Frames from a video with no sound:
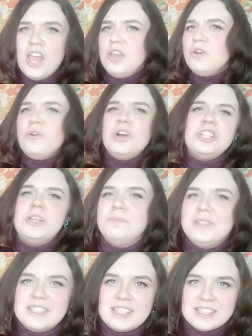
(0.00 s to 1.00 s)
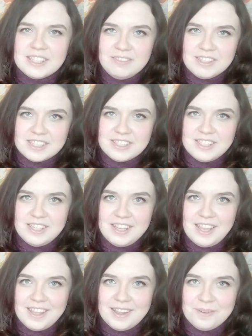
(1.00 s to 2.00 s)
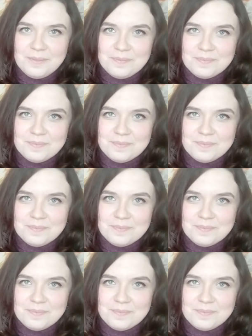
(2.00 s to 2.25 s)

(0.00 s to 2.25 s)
и очень быстро становиться сильнее.